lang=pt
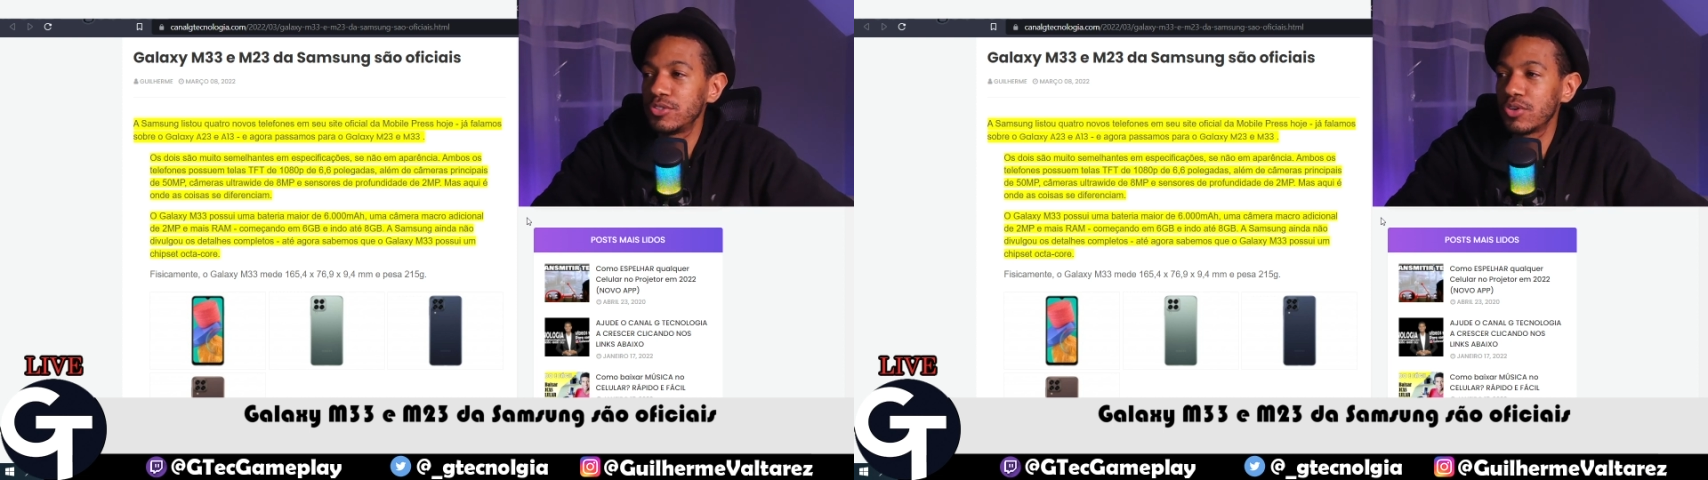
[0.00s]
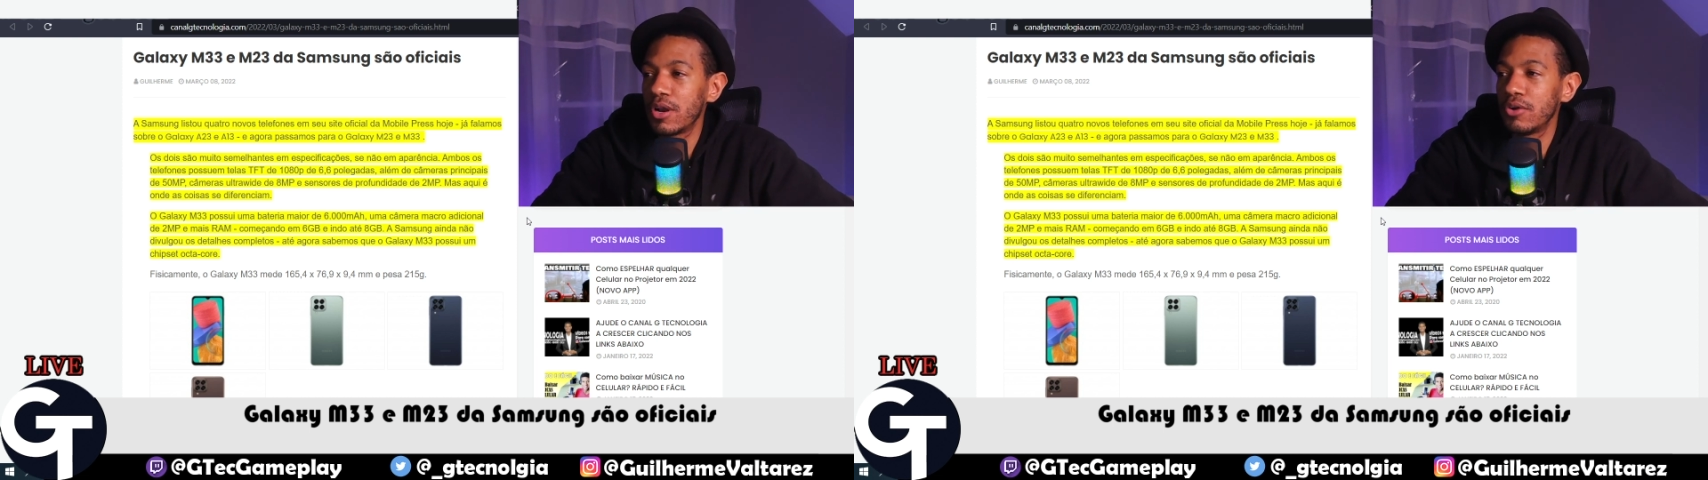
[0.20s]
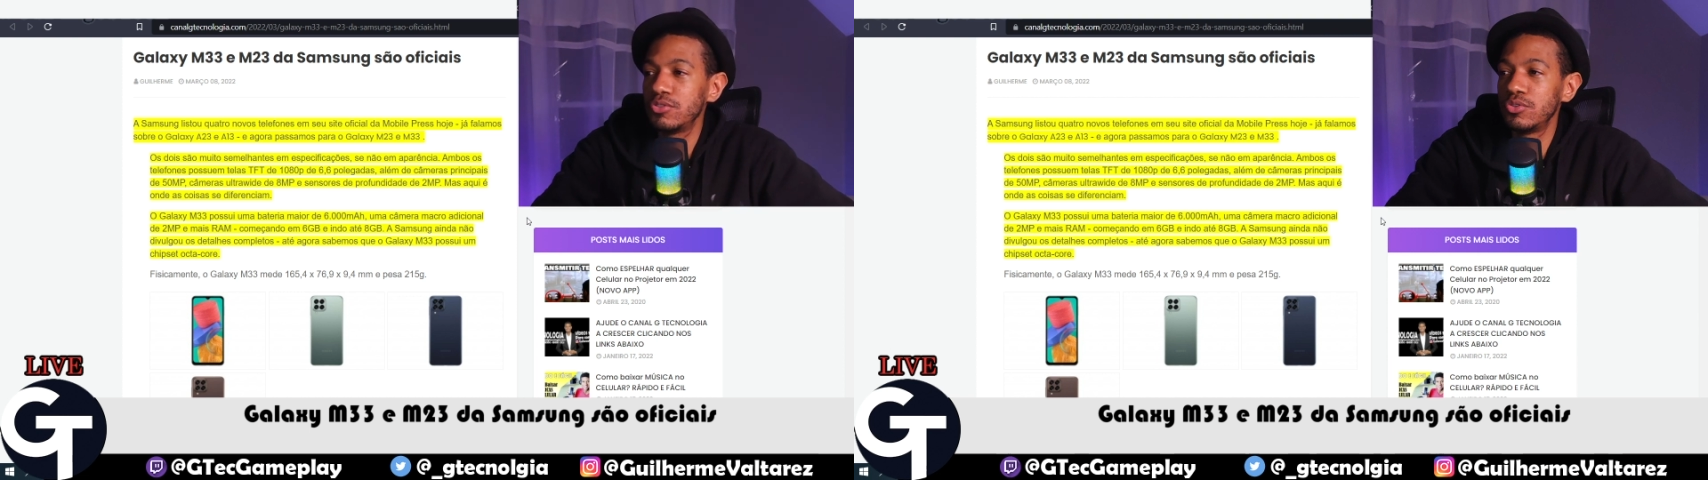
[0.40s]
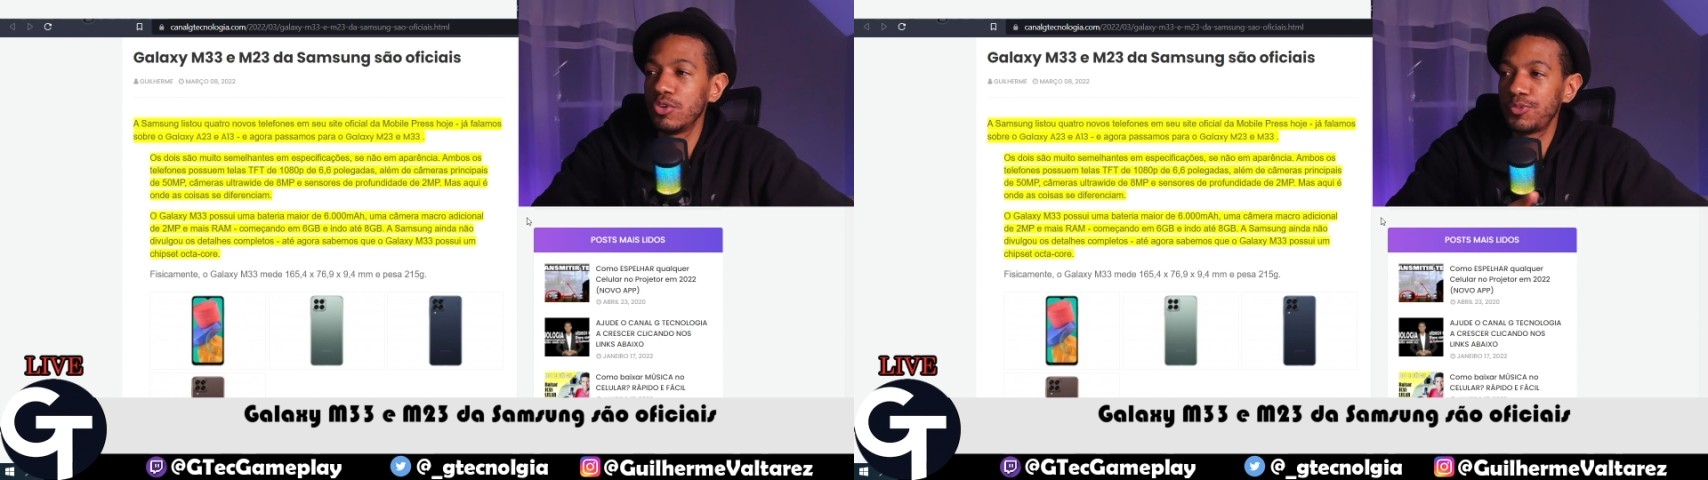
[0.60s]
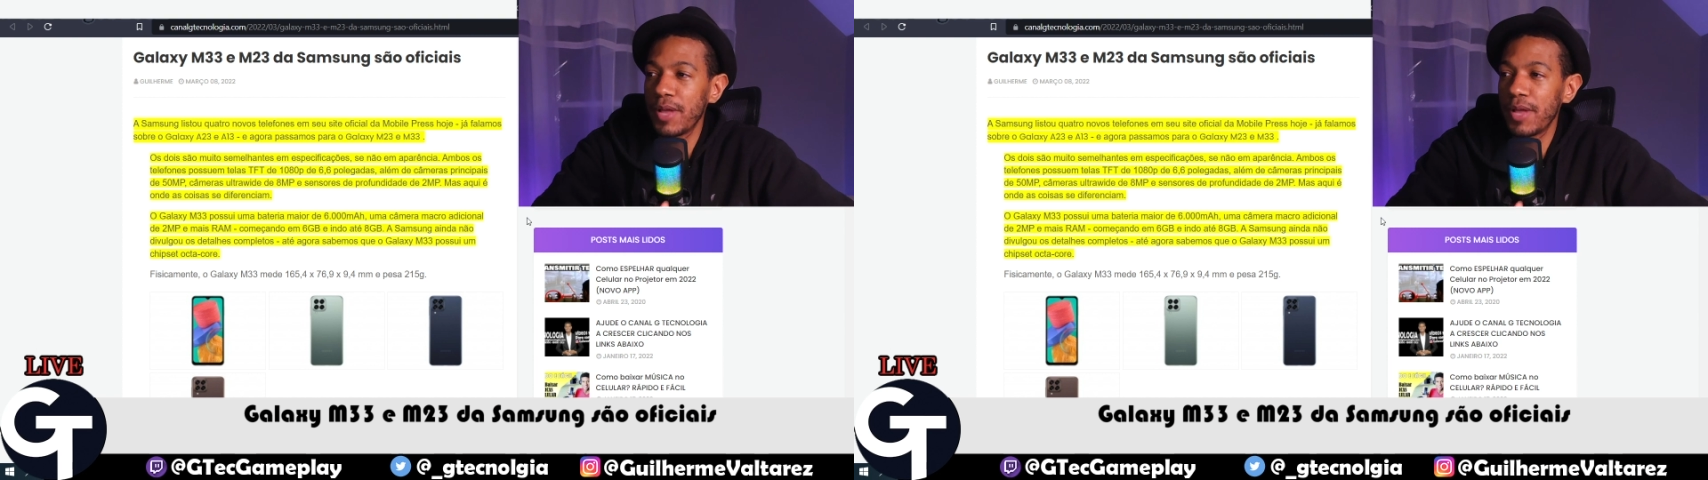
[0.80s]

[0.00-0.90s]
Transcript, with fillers: adicional de 2